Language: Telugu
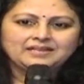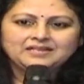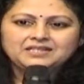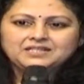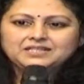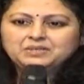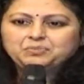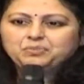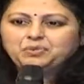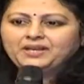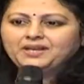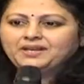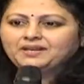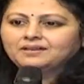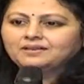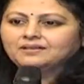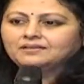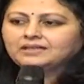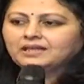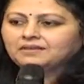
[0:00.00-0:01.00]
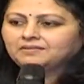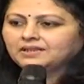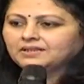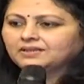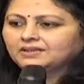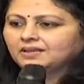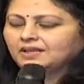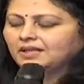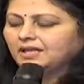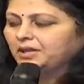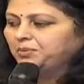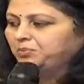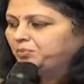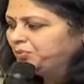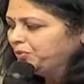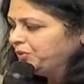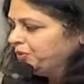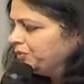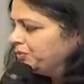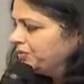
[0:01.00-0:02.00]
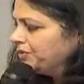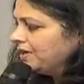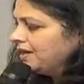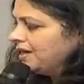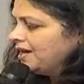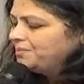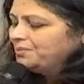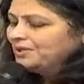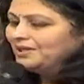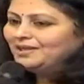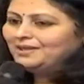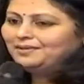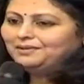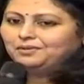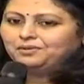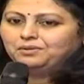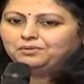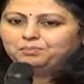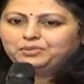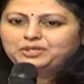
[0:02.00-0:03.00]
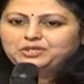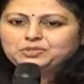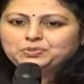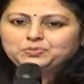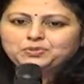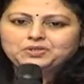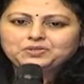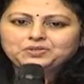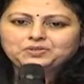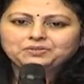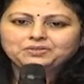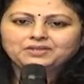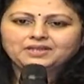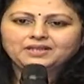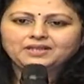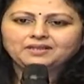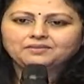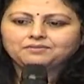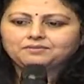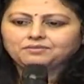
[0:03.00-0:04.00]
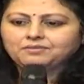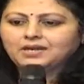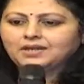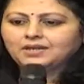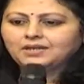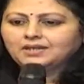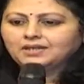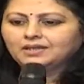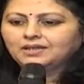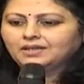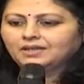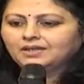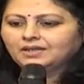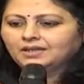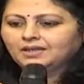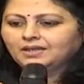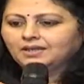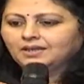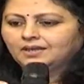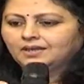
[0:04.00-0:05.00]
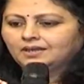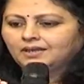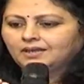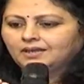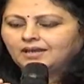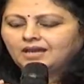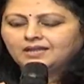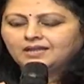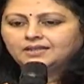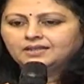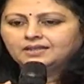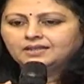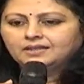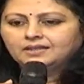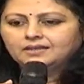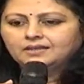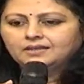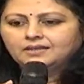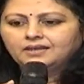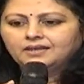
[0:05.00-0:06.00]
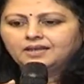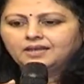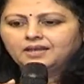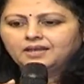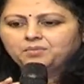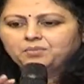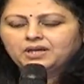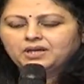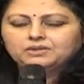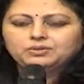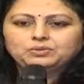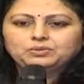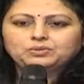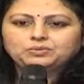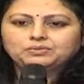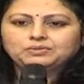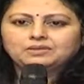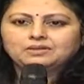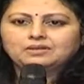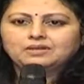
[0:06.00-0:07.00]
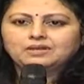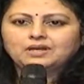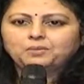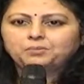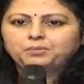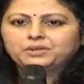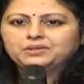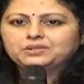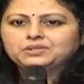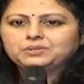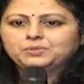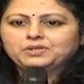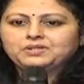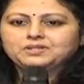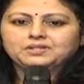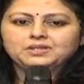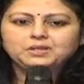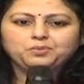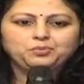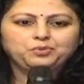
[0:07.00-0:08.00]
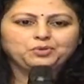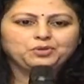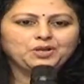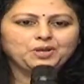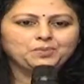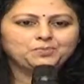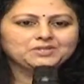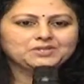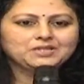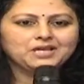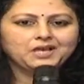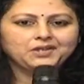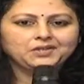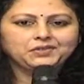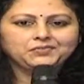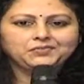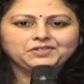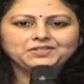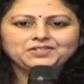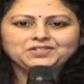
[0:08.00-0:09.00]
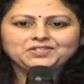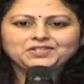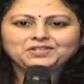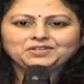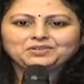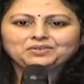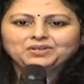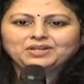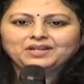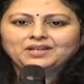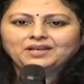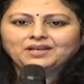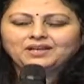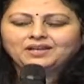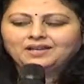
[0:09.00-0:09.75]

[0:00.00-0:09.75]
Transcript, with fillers: డిసిప్లిన్ తర్వాత ఎప్పుడు ఆమెకి అని ప్రిన్సిపల్స్ ఉన్నాయి వాటిని అది ఏ మాత్రం ఆ ప్రిన్సిపల్స్ని ఎప్పుడు ఆమె సాక్రిఫైస్ చేయకుండా